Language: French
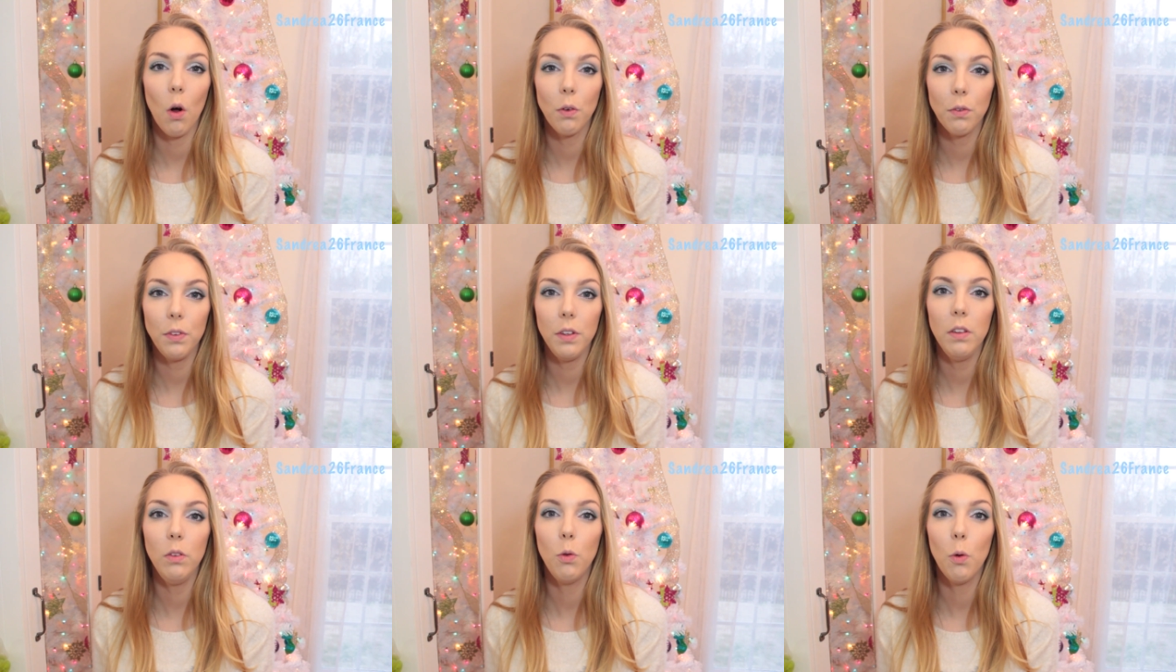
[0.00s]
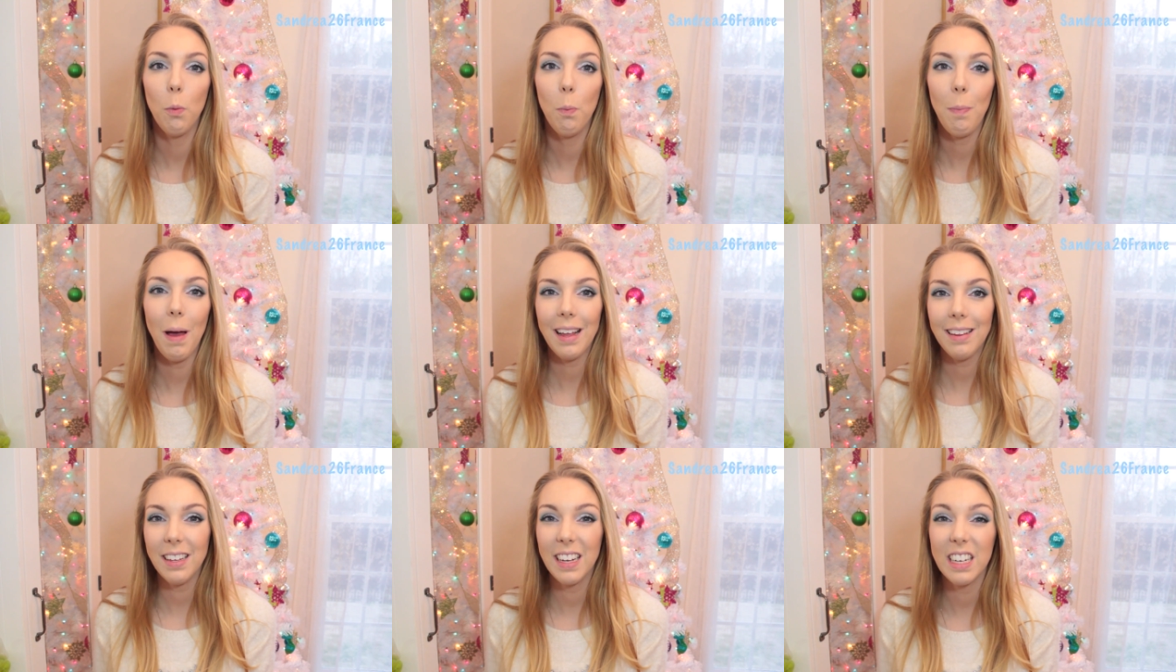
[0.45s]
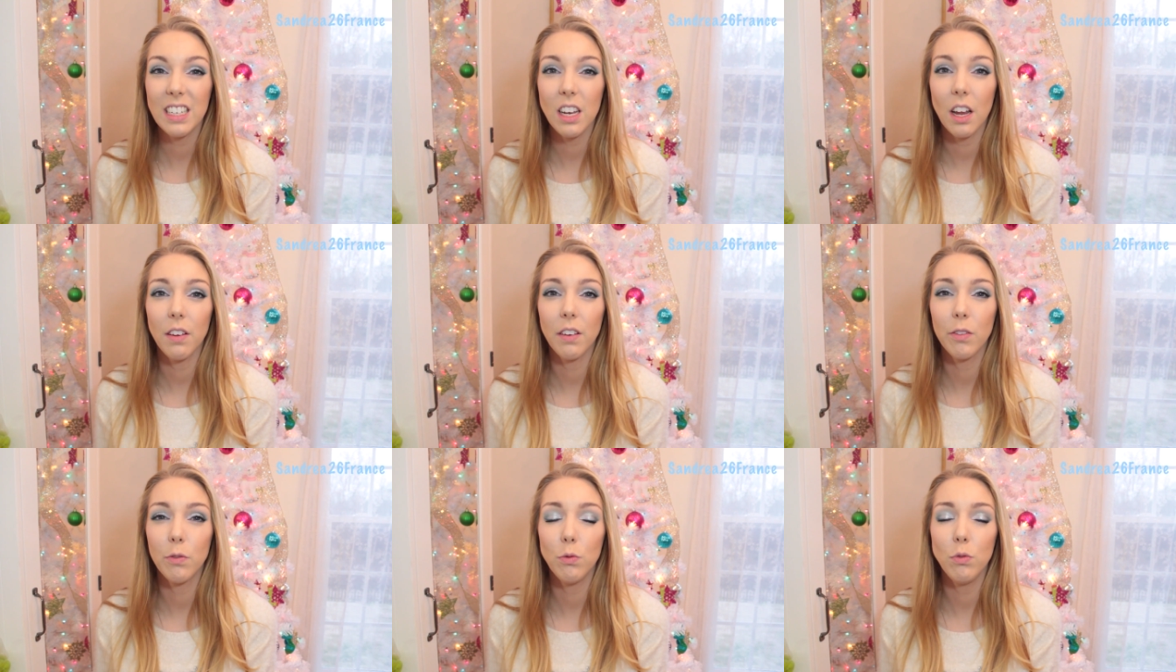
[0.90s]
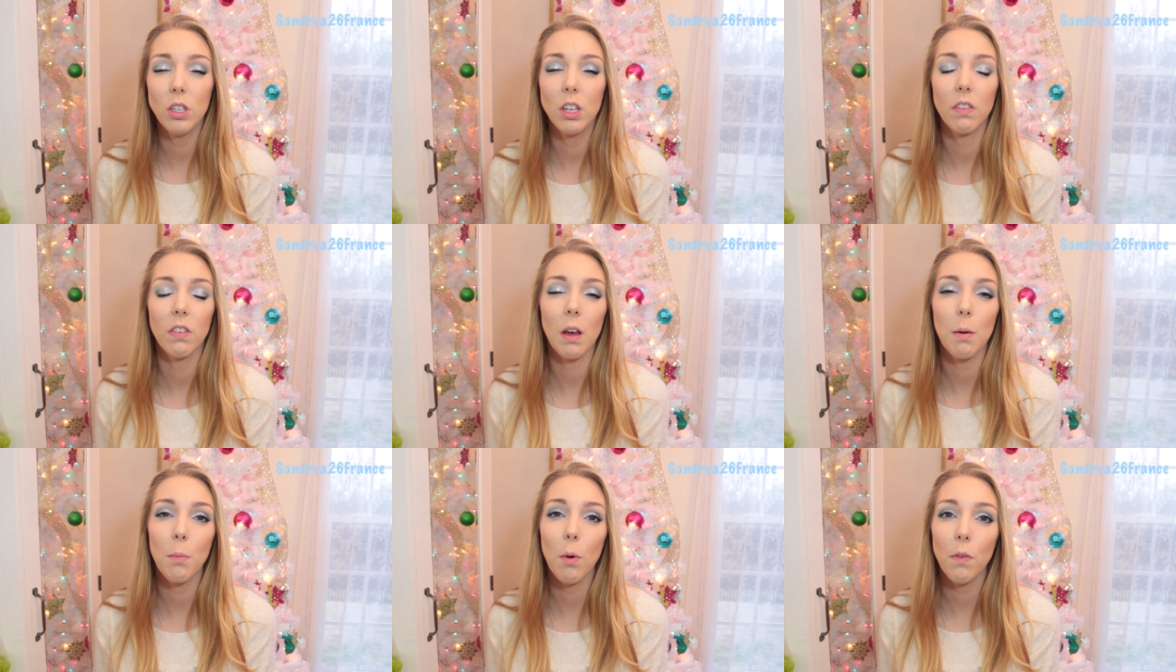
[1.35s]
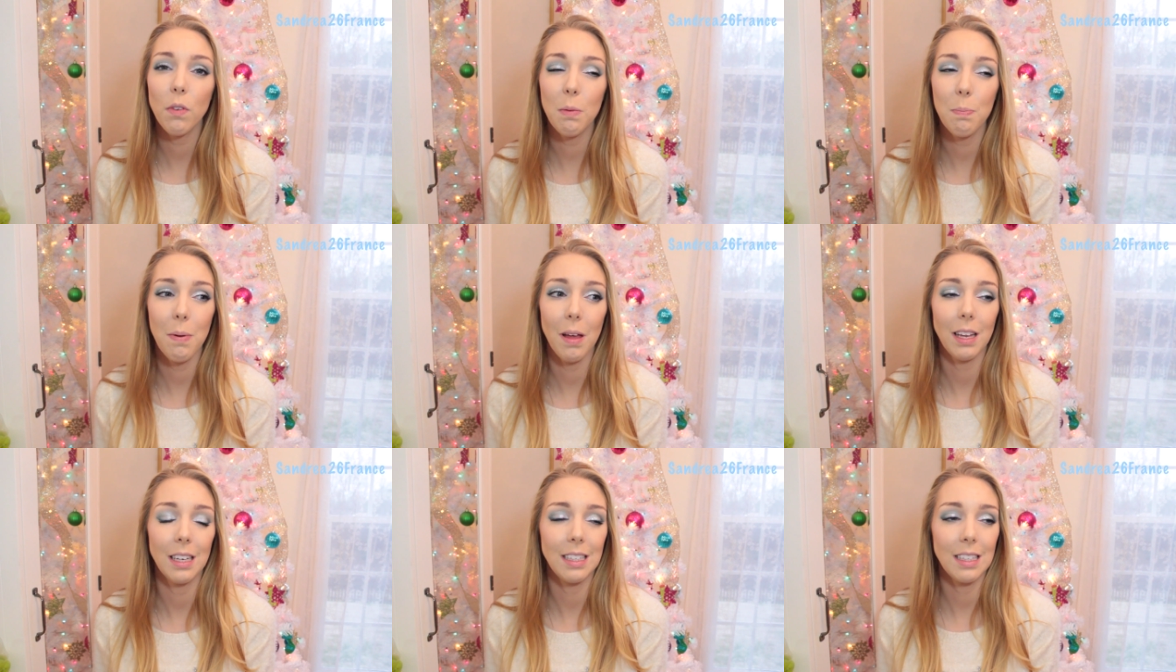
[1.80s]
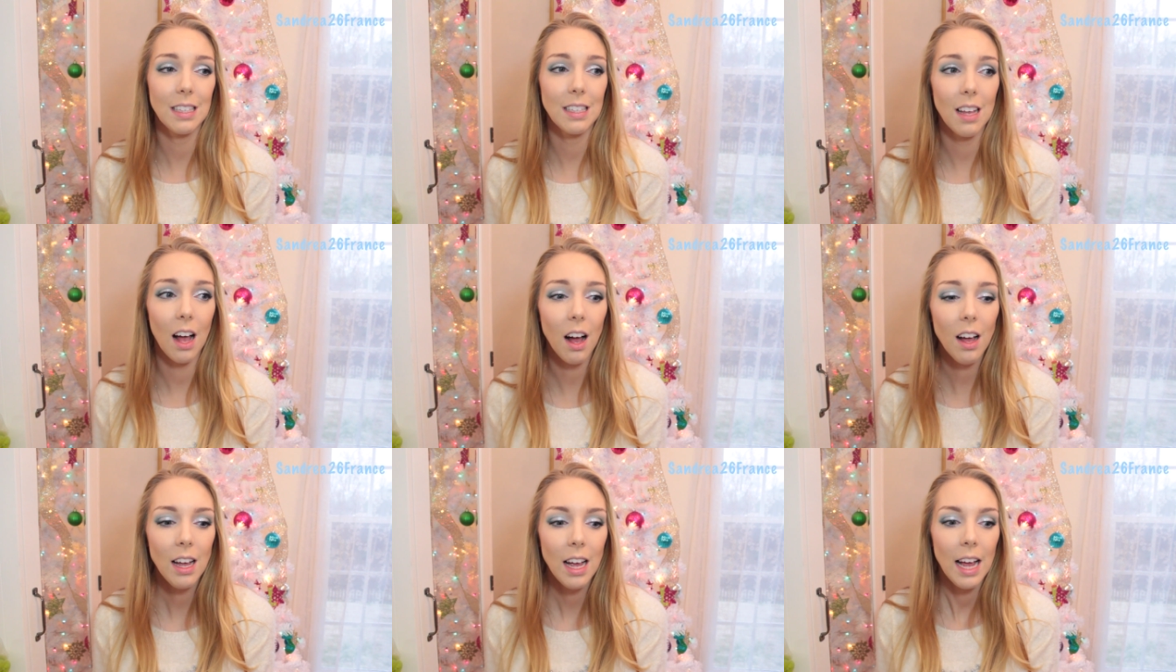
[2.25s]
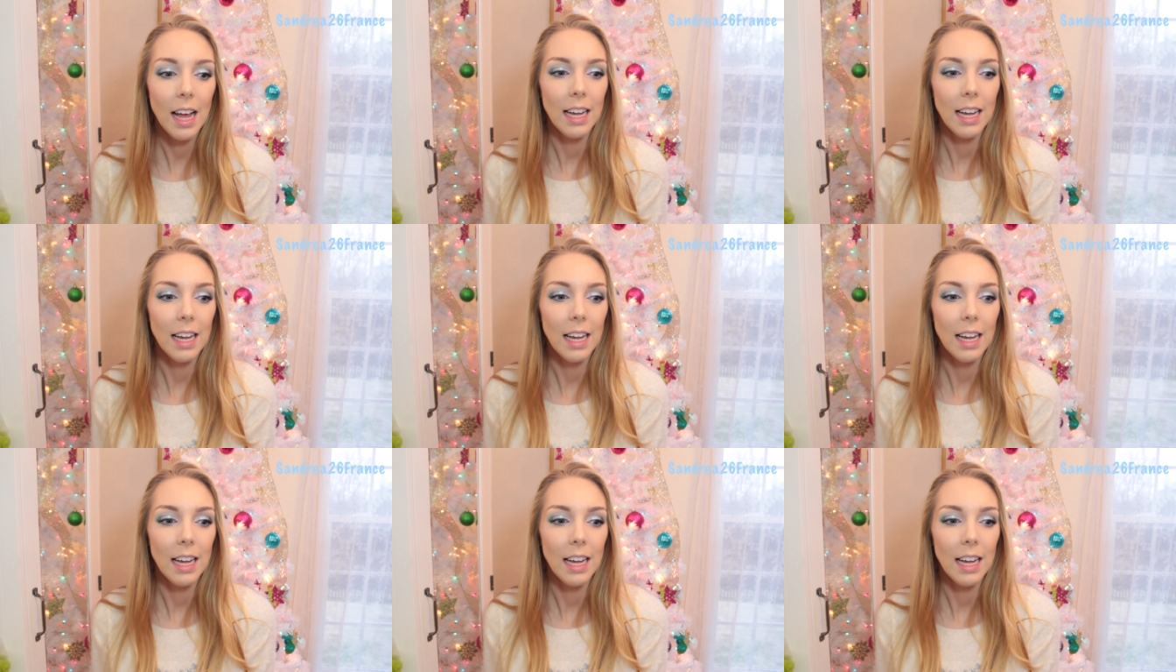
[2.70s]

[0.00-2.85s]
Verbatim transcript: envie de partager avec vous, j'ai vraiment envie de et de ça.